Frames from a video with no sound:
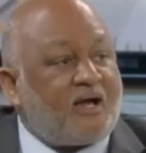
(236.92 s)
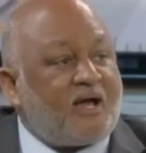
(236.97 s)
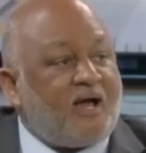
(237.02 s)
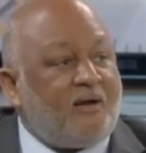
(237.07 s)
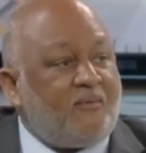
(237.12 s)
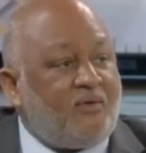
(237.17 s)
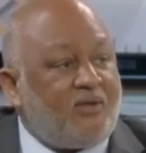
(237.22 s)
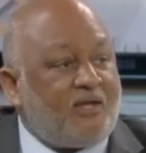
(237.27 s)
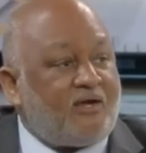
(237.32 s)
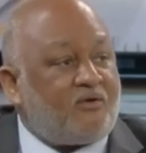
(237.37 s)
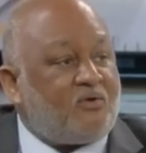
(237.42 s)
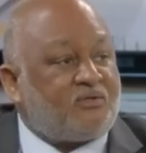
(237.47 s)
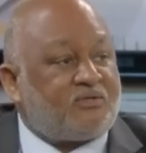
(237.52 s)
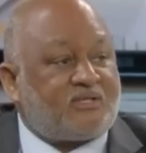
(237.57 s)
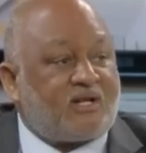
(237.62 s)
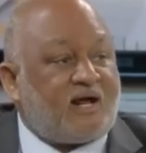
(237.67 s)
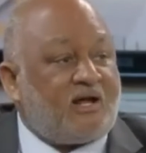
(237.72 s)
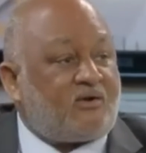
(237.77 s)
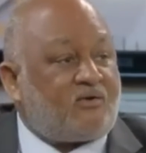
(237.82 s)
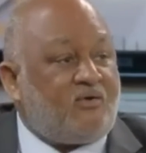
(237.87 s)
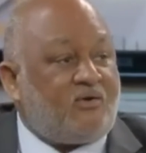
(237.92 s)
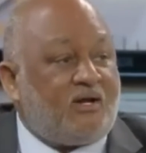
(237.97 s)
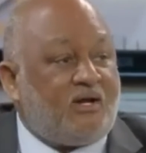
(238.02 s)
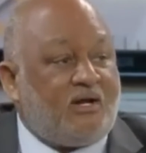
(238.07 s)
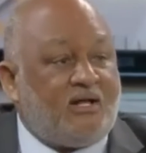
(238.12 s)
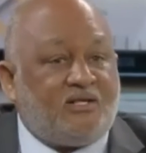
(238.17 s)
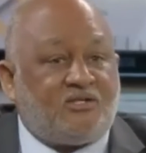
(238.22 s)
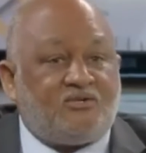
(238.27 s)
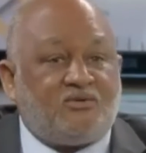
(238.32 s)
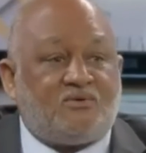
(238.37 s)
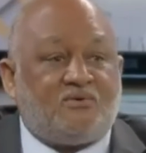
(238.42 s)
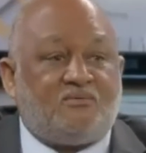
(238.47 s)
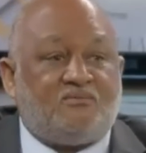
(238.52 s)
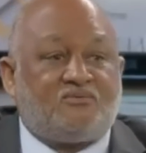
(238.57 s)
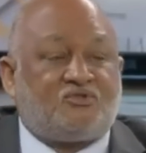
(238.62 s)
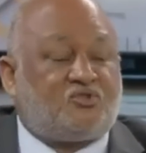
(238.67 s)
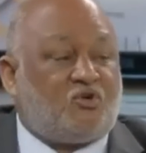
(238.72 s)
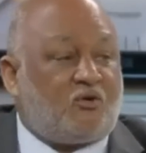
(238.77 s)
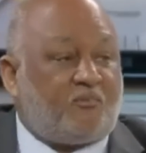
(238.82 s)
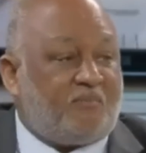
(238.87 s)
yo me acabo de encontrar con el
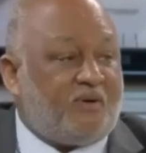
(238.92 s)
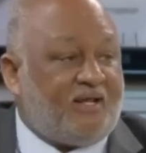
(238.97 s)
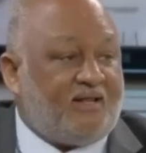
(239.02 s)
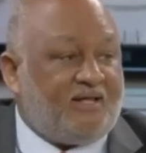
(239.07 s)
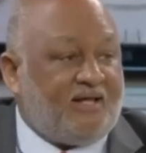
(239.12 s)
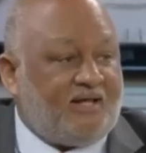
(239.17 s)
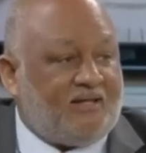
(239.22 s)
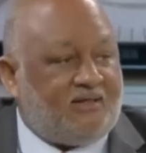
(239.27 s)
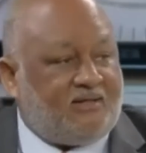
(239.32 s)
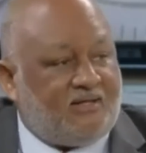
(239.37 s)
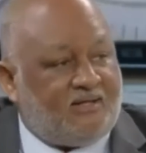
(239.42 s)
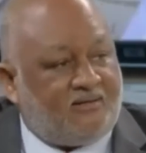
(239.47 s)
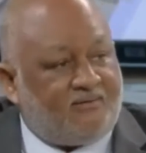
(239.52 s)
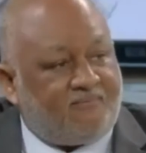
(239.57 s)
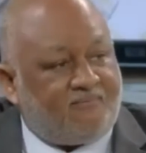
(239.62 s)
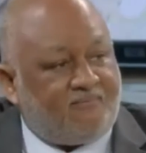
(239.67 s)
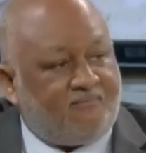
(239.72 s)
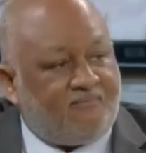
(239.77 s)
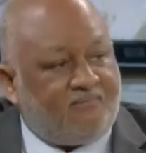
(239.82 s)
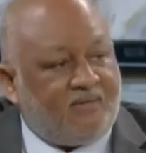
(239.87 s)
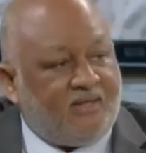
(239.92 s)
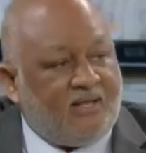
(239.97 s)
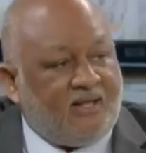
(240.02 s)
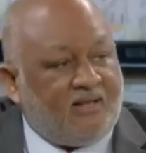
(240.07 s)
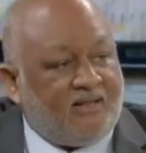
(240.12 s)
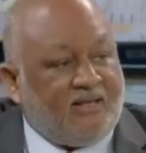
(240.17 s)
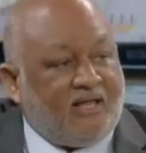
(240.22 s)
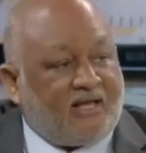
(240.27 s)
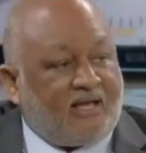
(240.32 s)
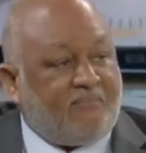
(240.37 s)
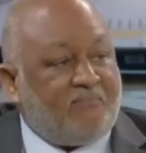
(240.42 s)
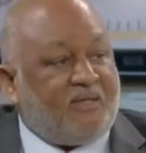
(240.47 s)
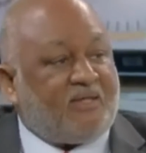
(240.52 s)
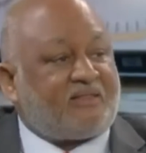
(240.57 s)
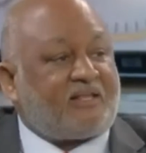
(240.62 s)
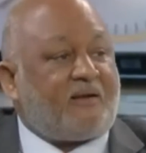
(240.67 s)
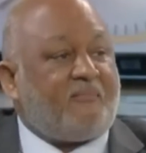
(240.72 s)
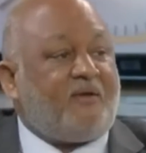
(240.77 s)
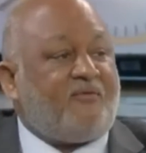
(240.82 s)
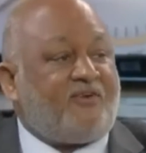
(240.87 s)
hecho sorprendente de que